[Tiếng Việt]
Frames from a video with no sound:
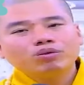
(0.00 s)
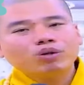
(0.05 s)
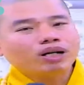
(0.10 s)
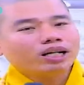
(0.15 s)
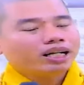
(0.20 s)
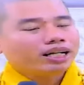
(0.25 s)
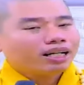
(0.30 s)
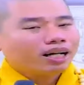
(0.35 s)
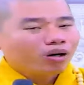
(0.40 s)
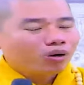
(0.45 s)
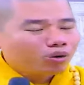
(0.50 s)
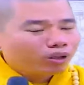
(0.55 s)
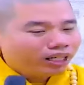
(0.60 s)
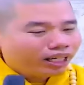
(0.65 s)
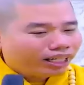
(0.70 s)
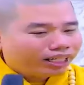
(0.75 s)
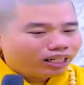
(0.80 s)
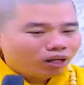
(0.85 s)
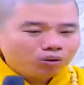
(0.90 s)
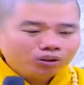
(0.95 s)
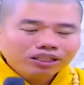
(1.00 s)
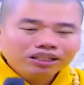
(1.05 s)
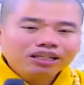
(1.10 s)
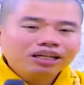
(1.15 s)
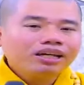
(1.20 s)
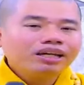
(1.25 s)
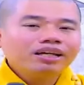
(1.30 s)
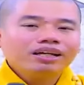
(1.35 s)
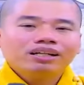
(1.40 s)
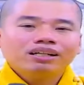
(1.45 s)
hoặc là cầu cái này cầu cái
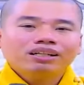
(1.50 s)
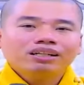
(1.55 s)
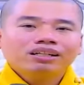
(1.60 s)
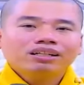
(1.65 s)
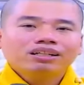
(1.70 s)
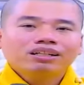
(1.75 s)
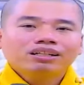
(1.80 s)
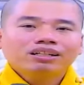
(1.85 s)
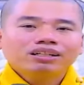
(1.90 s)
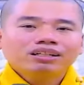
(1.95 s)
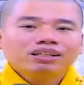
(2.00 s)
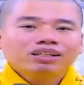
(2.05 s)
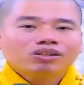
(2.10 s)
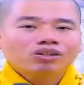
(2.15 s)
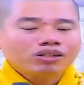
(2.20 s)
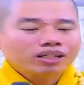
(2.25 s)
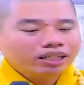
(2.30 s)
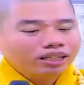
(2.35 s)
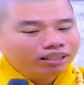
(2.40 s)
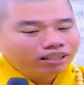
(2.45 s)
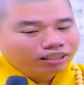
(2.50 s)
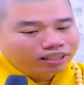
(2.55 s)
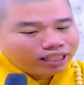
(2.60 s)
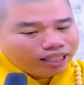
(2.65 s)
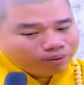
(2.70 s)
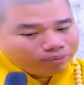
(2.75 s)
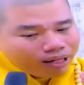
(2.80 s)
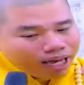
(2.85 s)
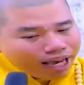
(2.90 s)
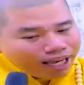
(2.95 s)
kia còn cái người
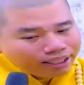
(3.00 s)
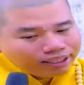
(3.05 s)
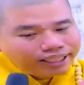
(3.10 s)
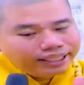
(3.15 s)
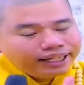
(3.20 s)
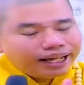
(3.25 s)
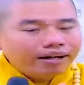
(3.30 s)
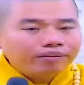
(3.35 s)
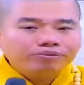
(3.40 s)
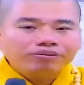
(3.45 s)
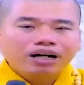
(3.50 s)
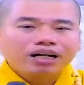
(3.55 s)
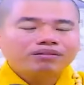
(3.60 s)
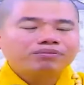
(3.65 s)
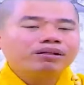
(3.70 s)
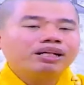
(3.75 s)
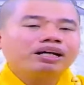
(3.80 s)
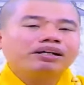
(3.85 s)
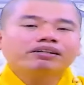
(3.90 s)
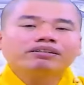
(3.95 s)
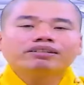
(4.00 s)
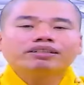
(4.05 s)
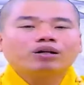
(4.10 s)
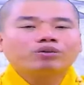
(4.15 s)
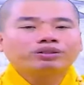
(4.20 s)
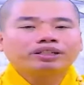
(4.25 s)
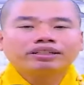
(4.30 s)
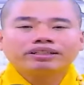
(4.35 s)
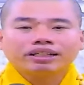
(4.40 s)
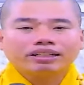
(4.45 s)
niệm ái với đạo phật mới là người
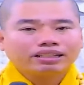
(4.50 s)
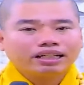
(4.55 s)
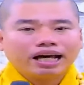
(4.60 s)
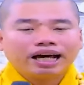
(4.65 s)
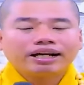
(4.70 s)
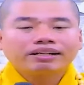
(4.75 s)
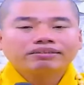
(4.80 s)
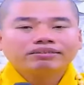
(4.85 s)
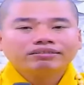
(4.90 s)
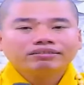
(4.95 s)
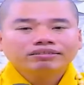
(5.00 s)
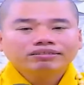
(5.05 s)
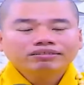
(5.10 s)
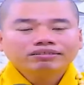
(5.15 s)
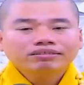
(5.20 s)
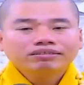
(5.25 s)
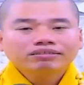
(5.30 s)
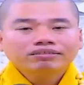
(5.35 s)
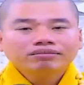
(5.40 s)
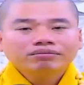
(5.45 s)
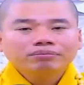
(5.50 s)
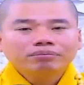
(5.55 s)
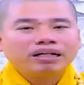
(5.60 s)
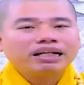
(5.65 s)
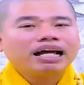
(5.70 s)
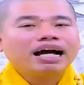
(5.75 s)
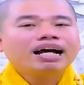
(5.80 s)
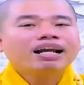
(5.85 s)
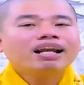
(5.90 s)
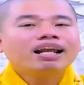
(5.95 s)
cầu sanh cực lạc
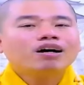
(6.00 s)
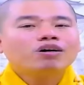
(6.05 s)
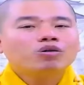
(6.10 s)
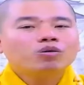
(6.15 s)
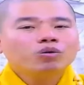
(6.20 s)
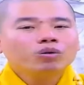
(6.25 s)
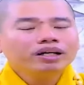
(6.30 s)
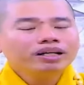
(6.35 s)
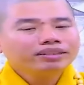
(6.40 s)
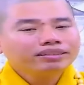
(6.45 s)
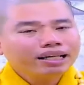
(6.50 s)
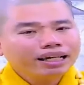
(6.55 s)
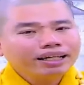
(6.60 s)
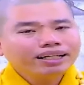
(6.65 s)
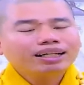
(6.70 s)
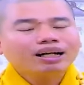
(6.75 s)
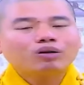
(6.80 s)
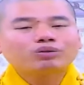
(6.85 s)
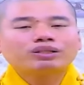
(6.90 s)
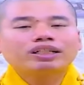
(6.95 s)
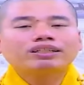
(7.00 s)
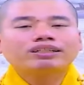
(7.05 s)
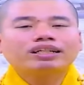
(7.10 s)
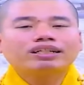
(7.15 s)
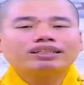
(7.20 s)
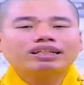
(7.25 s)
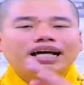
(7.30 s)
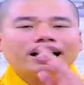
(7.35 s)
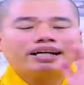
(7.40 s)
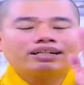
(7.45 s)
mà đã là quyết chí cầu sanh
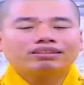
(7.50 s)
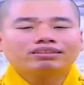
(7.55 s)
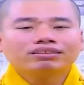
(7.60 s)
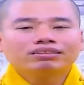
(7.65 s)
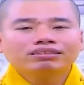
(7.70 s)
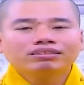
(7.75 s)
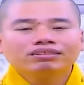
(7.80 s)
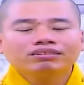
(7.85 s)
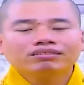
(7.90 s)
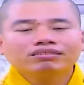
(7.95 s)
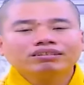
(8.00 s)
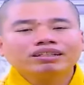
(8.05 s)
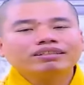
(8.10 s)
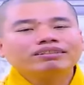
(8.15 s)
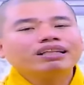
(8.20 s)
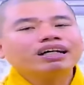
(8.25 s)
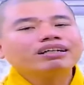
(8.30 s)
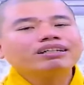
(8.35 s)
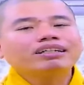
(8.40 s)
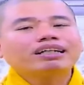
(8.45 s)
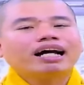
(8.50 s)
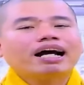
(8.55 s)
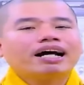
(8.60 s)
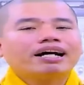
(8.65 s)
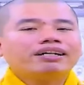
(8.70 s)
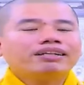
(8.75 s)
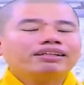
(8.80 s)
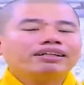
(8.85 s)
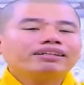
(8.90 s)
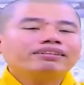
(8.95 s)
cực lạc thì tất
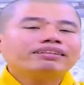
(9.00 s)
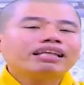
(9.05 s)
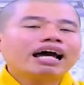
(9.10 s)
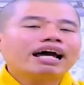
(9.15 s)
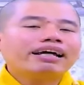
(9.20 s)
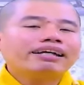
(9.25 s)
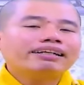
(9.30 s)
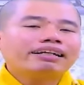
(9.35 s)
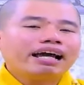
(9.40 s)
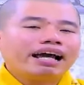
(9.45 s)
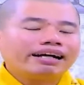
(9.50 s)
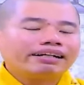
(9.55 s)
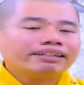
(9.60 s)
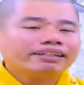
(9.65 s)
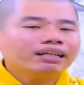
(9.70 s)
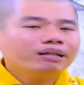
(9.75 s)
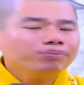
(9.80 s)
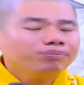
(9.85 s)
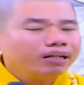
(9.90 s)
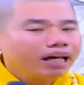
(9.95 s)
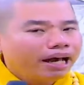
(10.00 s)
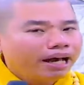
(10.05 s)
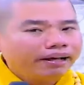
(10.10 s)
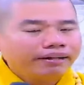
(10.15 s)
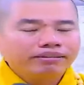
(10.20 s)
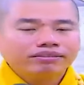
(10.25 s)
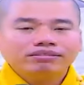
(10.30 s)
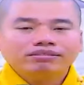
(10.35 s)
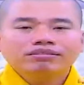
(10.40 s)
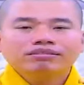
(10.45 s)
cả những tai nạn kiếp
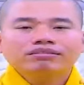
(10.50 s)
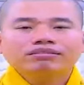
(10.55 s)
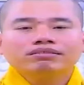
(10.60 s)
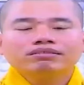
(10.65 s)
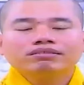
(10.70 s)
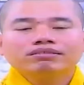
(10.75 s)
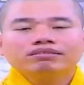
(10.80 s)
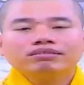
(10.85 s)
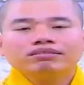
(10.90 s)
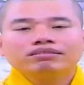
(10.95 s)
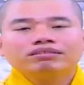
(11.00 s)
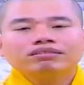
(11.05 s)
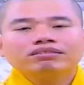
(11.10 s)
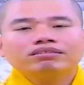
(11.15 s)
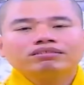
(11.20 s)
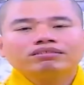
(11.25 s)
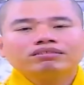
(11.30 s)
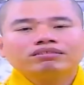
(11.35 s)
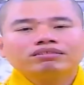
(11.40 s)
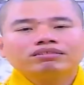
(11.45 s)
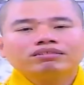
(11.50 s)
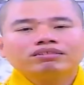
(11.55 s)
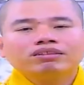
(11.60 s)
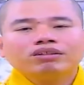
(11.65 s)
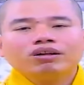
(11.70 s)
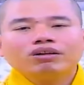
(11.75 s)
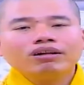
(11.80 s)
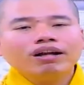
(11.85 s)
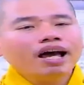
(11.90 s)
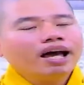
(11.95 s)
nạn
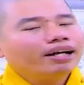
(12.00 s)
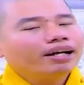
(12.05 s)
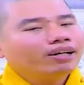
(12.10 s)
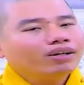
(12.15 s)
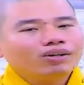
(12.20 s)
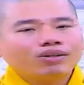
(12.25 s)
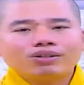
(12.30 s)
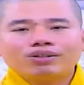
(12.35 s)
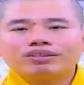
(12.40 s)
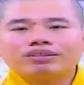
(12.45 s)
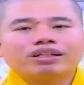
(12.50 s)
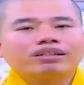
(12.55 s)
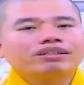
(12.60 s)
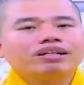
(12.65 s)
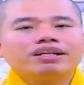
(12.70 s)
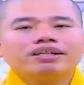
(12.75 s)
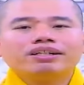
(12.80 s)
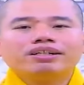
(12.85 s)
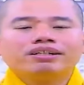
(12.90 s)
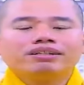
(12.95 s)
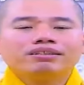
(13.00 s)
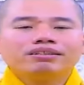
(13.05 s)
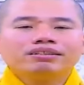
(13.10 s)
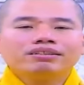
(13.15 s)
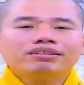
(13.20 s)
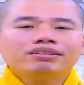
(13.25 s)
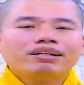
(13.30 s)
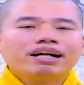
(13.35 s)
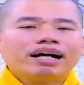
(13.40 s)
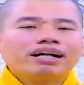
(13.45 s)
nó đến rồi nó tự đi
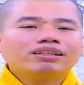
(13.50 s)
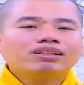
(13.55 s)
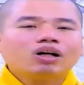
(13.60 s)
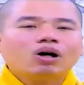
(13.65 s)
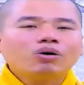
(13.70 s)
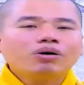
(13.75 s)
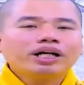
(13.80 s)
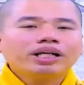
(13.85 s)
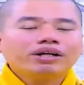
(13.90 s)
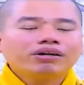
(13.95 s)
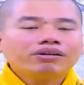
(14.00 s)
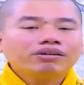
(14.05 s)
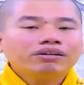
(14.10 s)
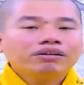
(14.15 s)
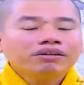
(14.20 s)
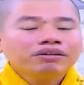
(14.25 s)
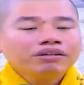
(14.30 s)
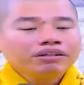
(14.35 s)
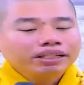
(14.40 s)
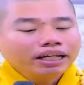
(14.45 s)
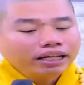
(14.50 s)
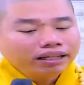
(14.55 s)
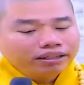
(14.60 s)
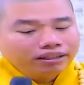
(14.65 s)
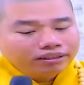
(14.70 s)
như ấn tổ ngày nói cái